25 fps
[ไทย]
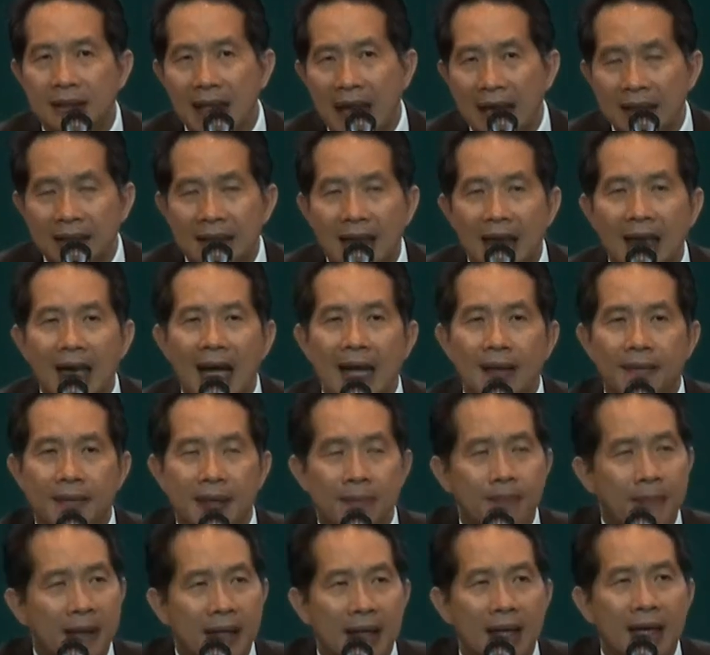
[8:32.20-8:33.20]
จากสาหร่าย
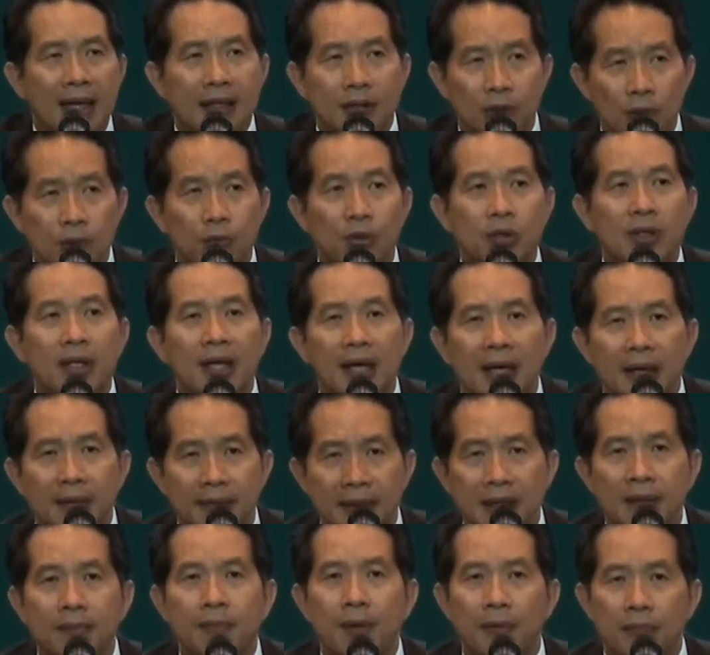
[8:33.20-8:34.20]
จะเป็นอะไรสมมุตินะครั
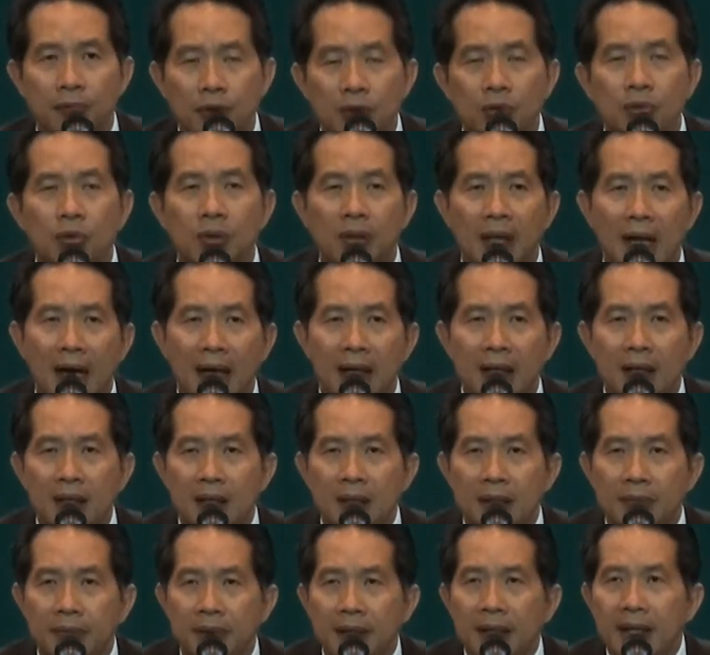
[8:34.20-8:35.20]
บนี่ผมยกตัวอย่าง
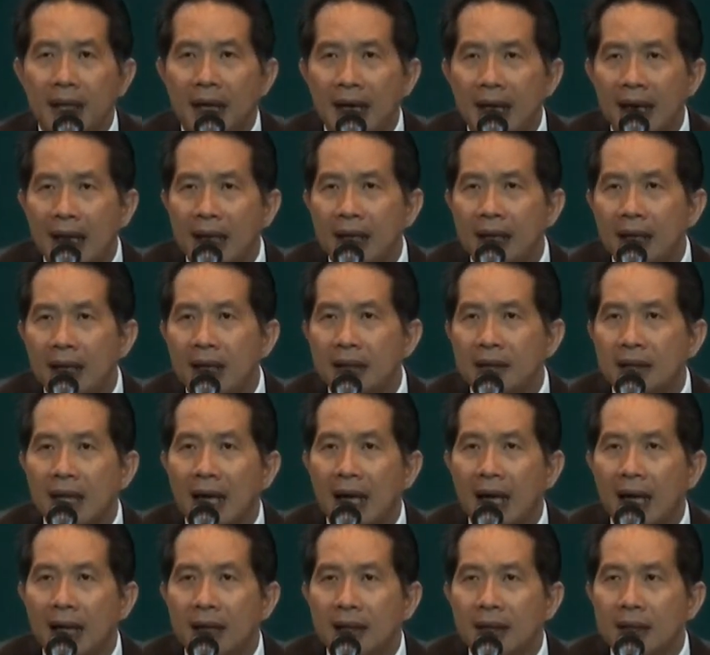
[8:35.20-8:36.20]
เพี้ยนอะไรก็แล้ว
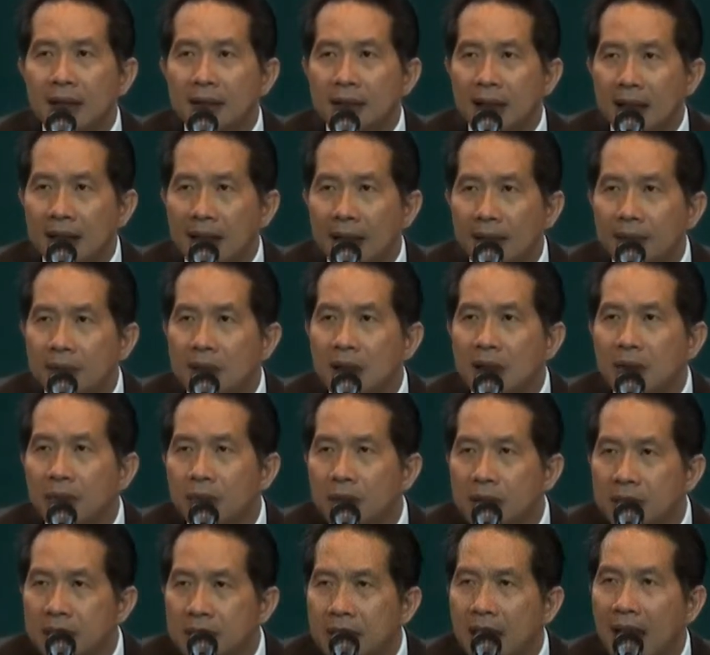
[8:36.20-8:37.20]
แต่ถ้าทำเรื่อง
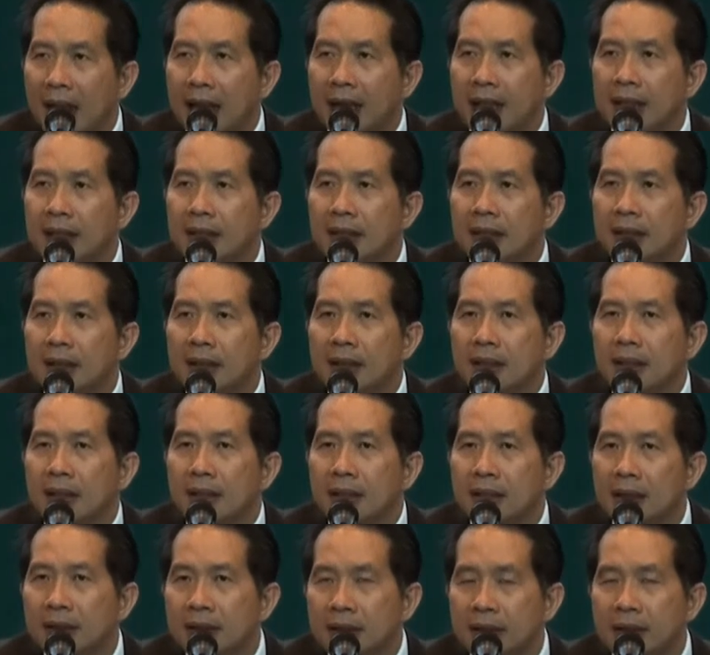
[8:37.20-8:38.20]
วิจัย
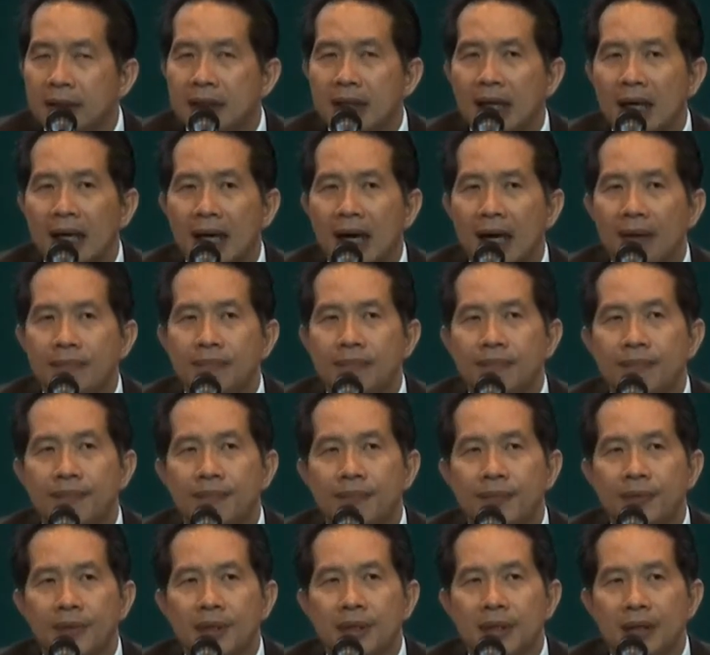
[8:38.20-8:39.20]
เรื่องนวัตกรร
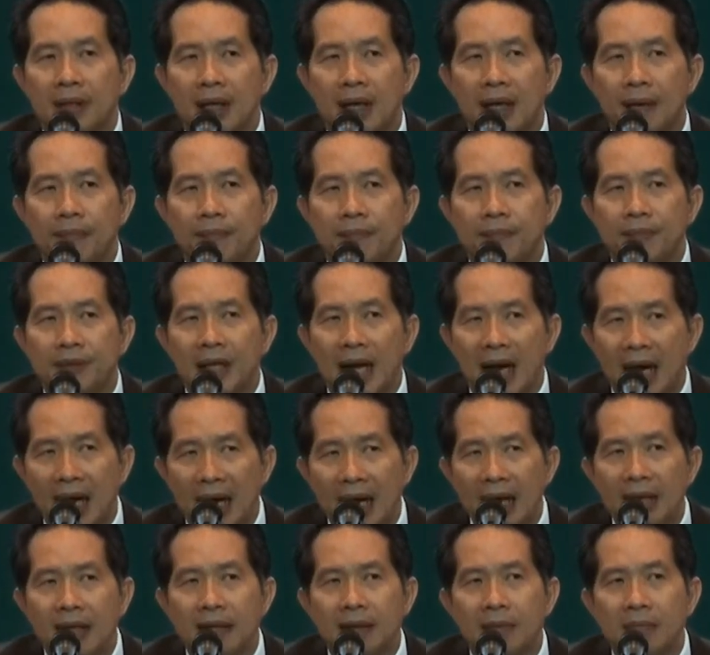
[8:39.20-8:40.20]
มะครับอยาก
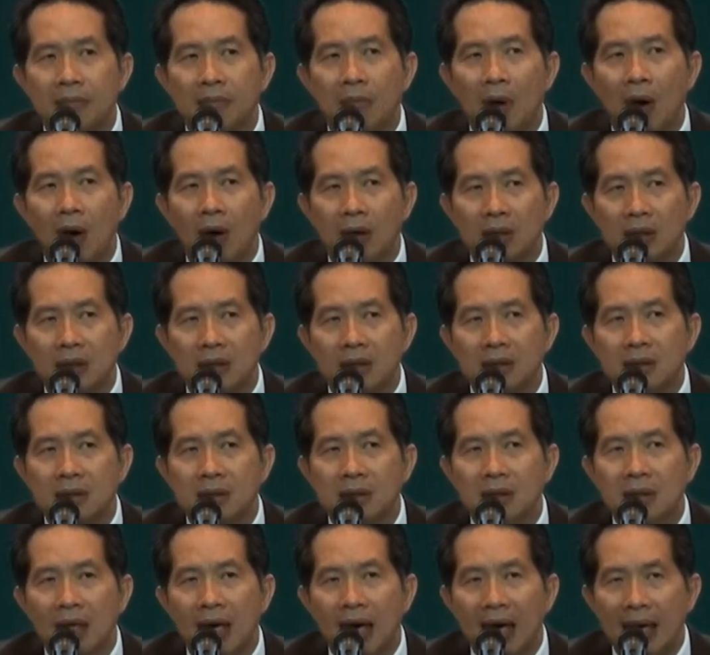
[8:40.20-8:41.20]
ให้มองถึง
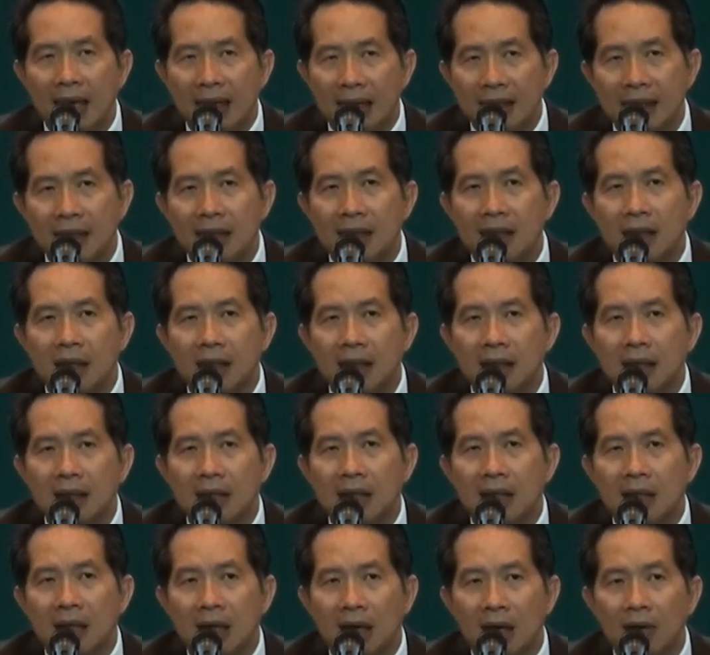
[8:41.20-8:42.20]
อะไรที่
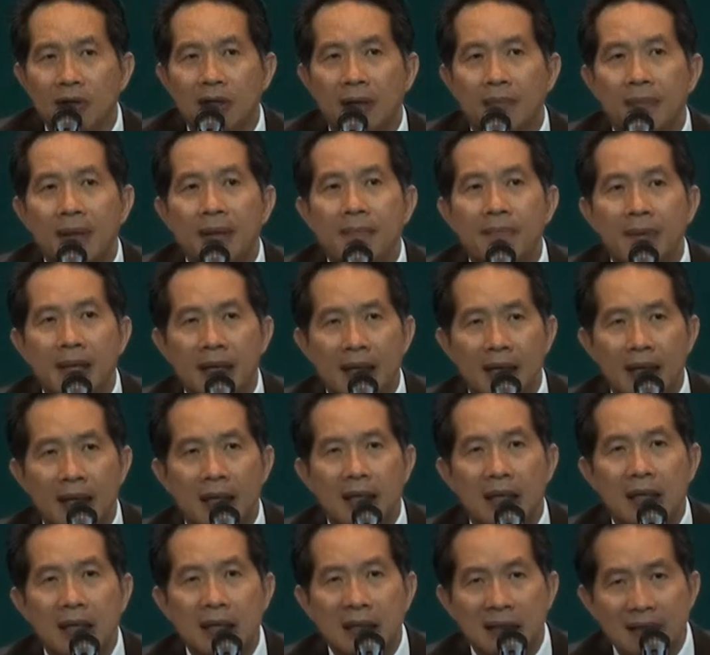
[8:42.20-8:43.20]
เขายังไม่มี
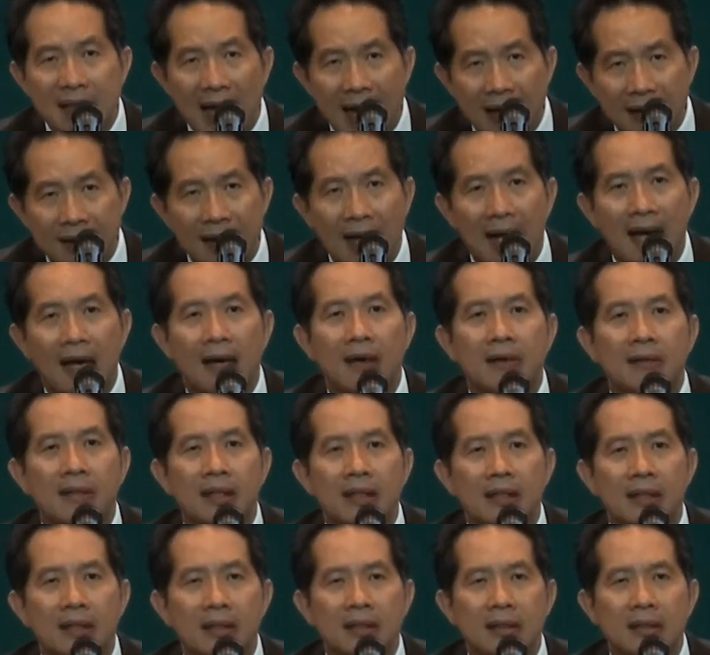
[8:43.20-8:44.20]
หรือแตกต่างเขา
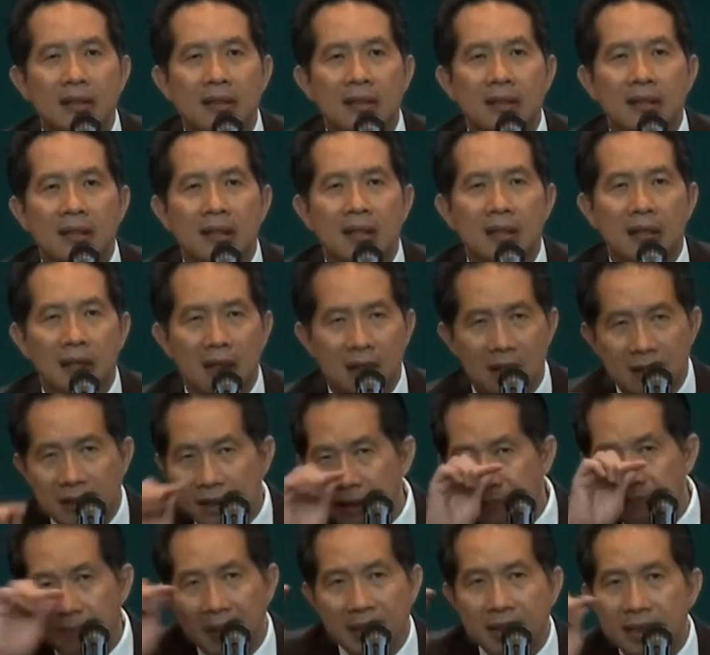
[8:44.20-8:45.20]
นิดหนึ่งเราก็
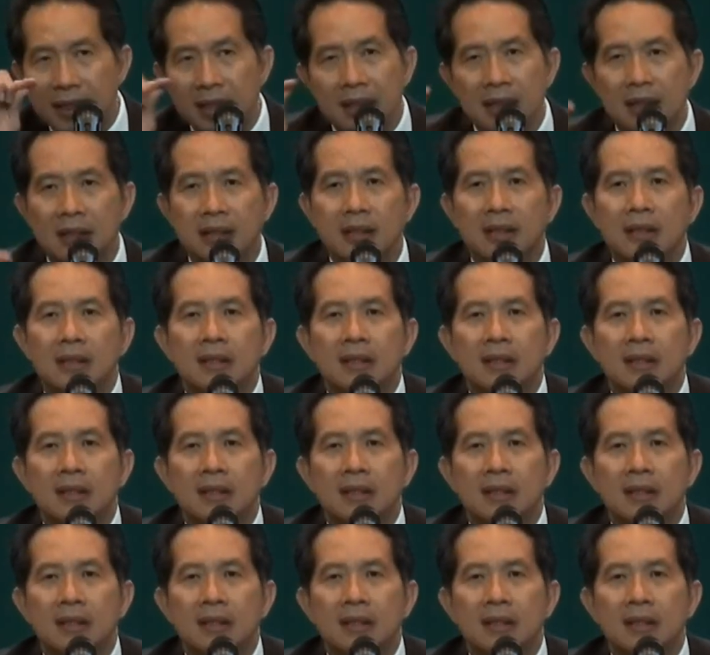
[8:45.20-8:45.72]
จะไม่เจอ